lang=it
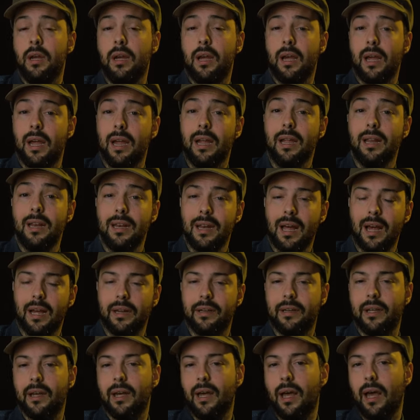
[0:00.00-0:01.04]
E il
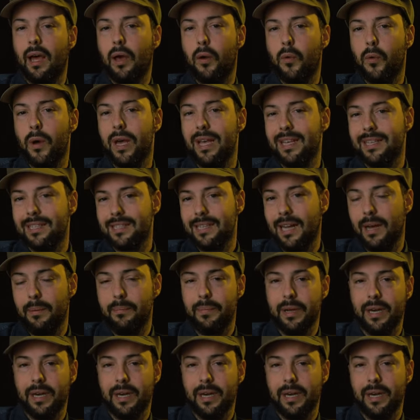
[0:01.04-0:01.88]
LED è questa,